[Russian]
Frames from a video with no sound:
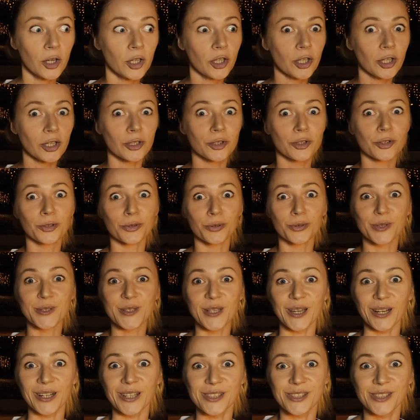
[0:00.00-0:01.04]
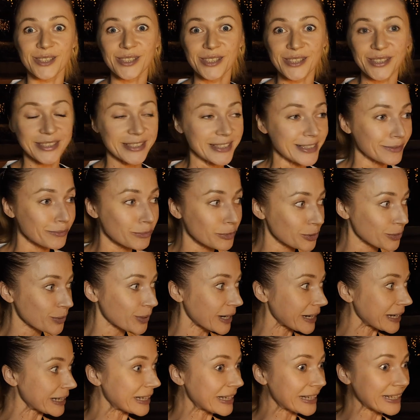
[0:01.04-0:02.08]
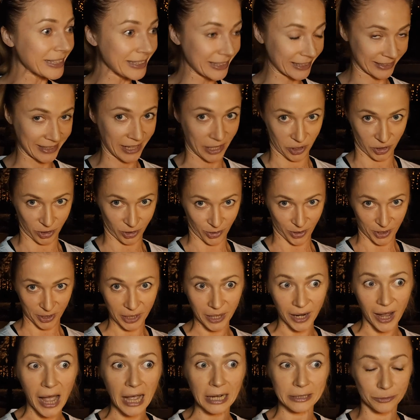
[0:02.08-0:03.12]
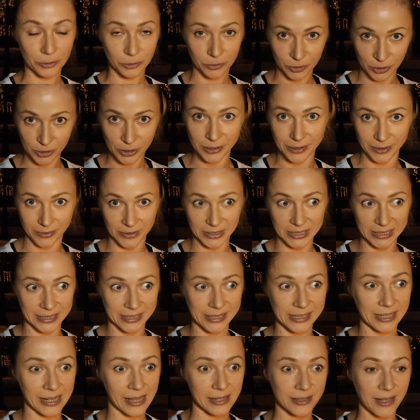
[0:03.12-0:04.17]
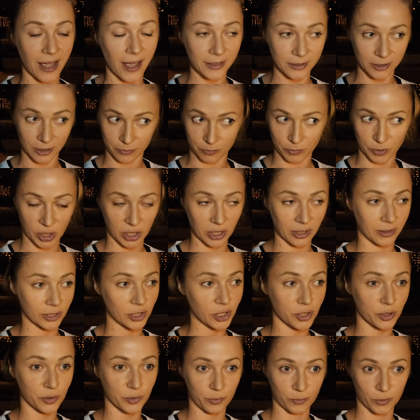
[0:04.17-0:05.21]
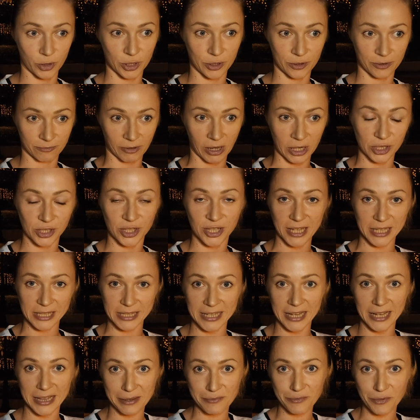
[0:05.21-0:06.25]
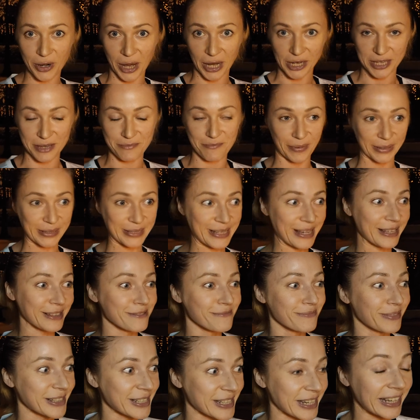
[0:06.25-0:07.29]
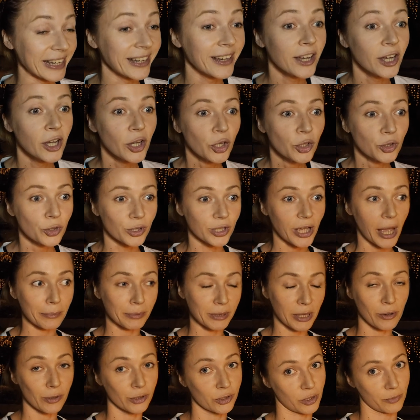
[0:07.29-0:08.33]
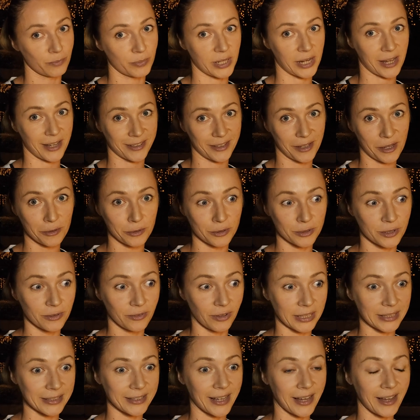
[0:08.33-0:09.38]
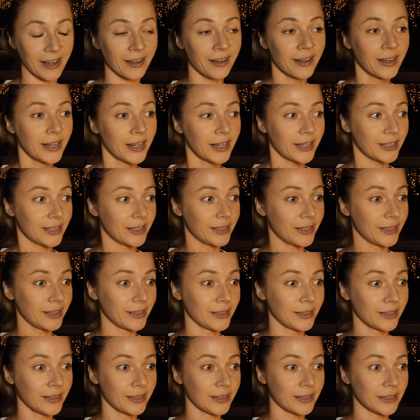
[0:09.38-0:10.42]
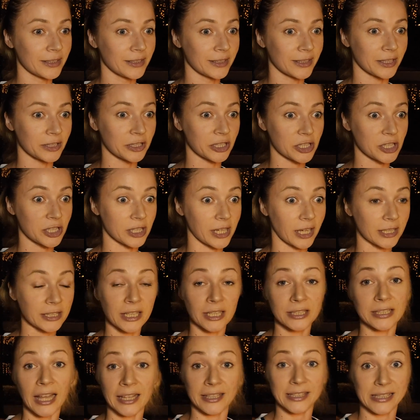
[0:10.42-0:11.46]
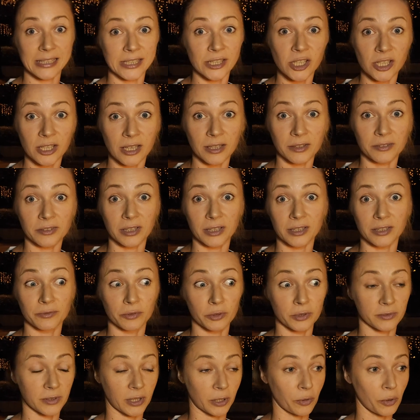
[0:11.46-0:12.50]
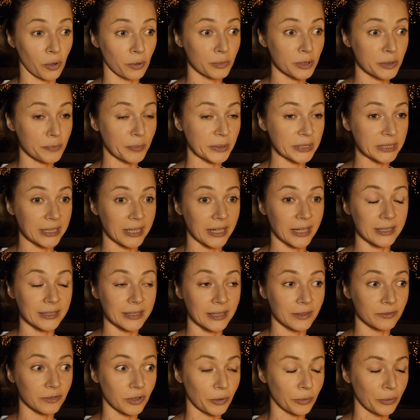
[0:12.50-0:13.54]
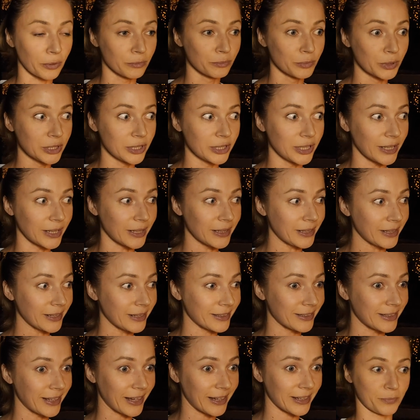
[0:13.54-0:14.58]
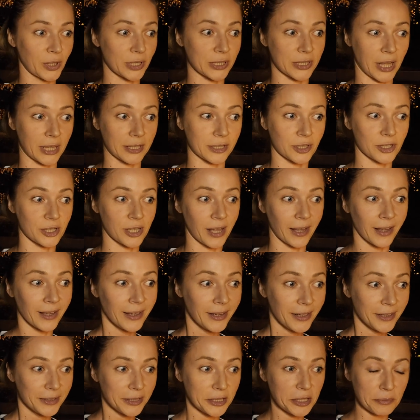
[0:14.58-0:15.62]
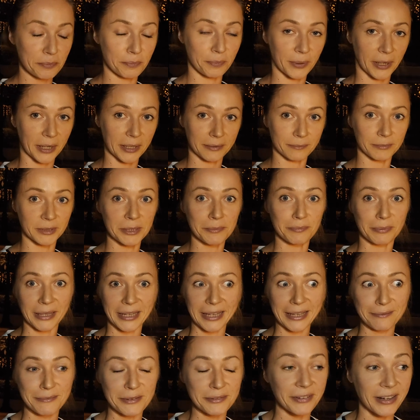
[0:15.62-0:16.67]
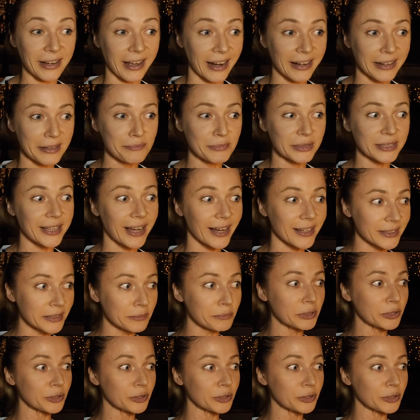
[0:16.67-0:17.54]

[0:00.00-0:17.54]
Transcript: И тут зарядить гимн Украины, да еще и как, ну, действительно, да, так мне аж, вот, аж задело, мурашки по телу пошли. Ну, я была очень приятно удивлена, и, конечно, я никогда не слышала его в таком исполнении, в такой манере, да, достаточно непро... неплохими вокальными данными,